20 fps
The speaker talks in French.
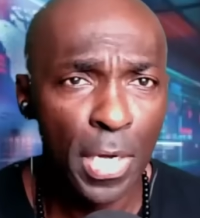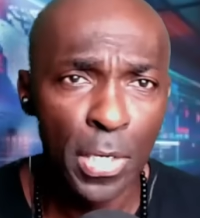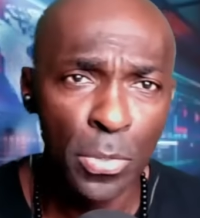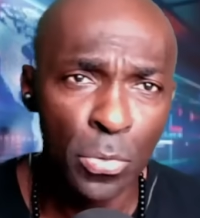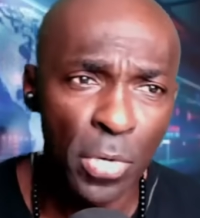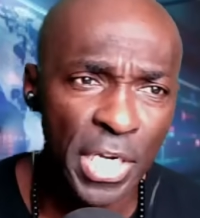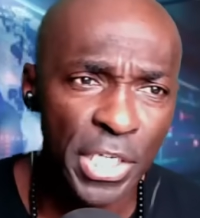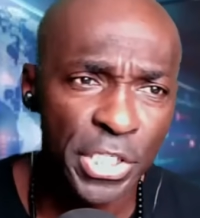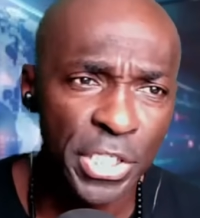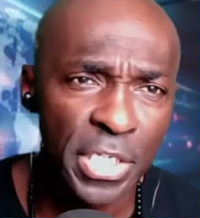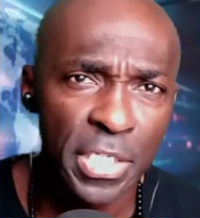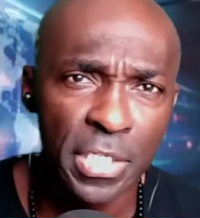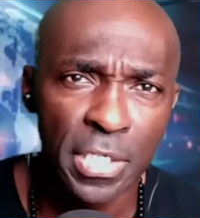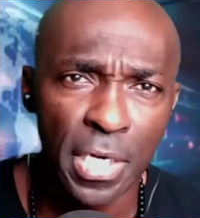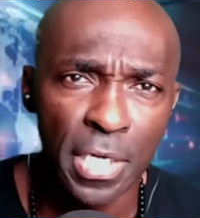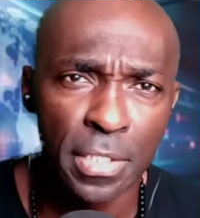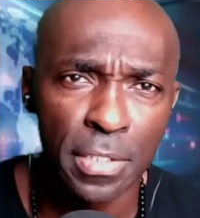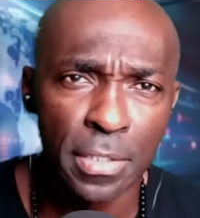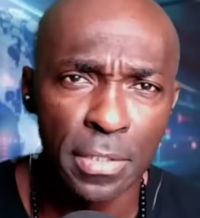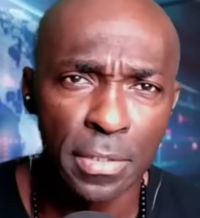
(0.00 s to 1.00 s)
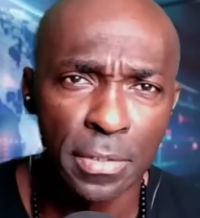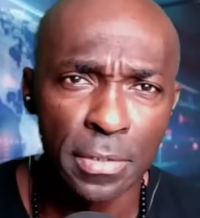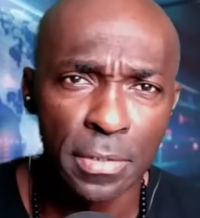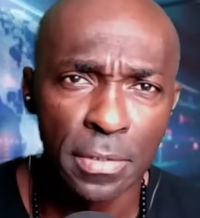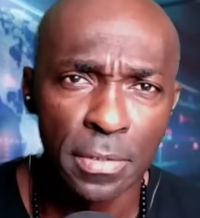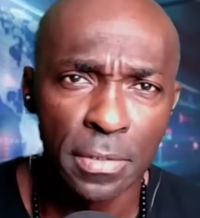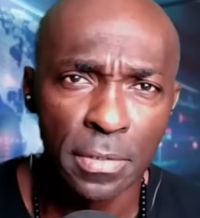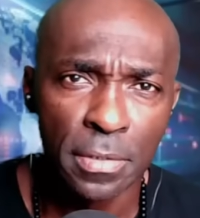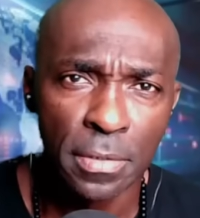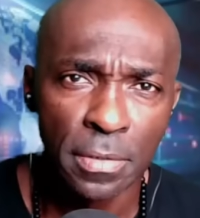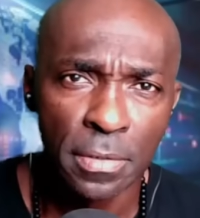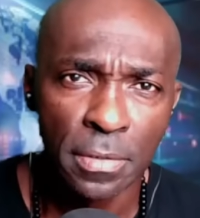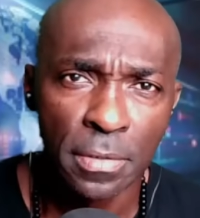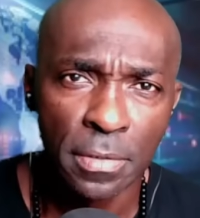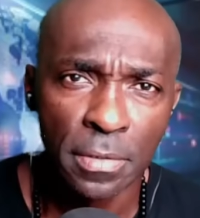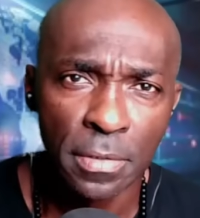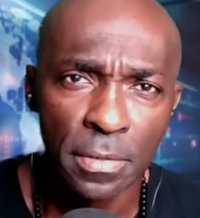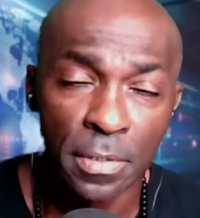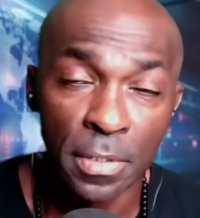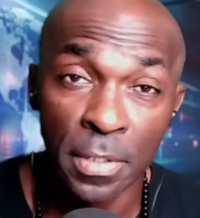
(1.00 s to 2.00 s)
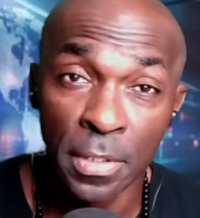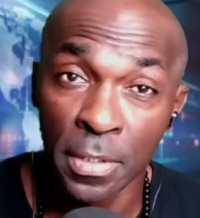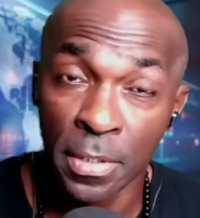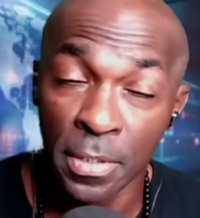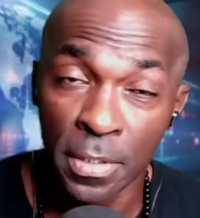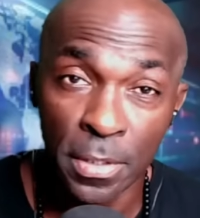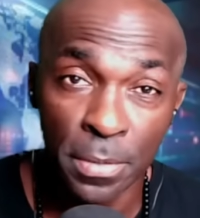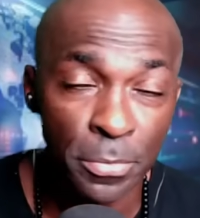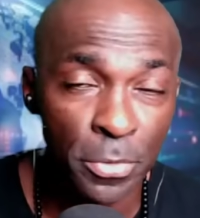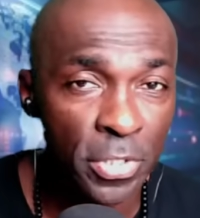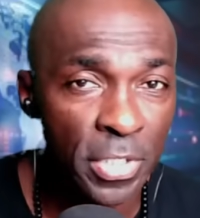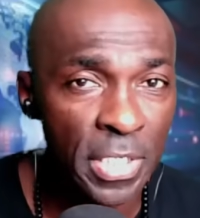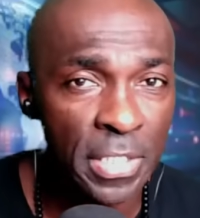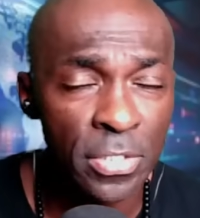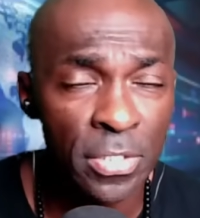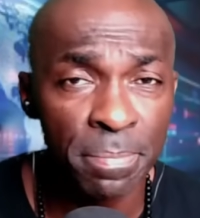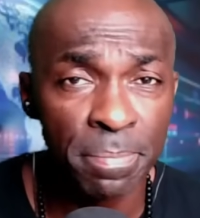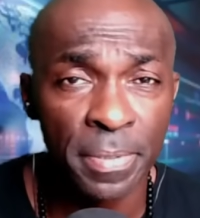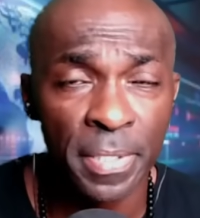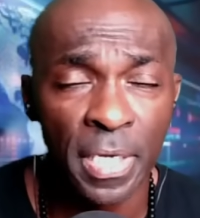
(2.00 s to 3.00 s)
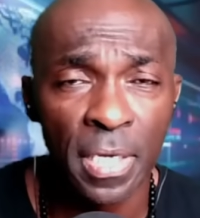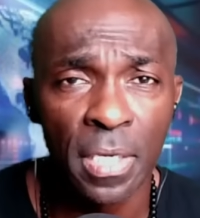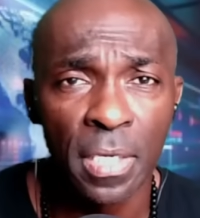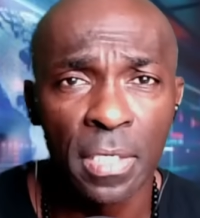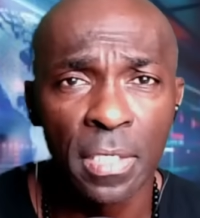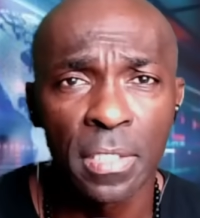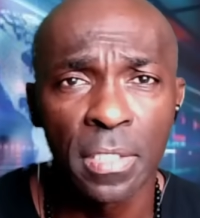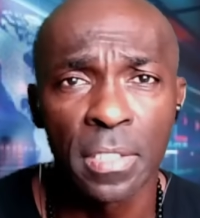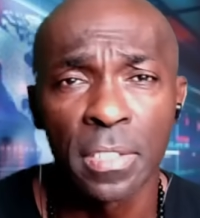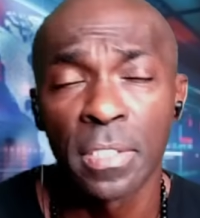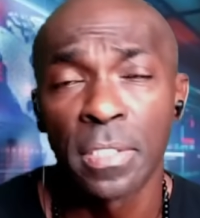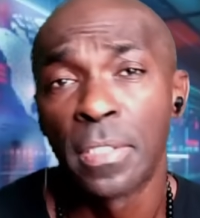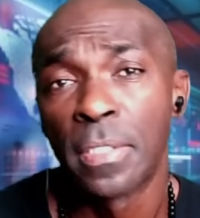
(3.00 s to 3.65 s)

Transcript: Washington. Ne me quitte pas,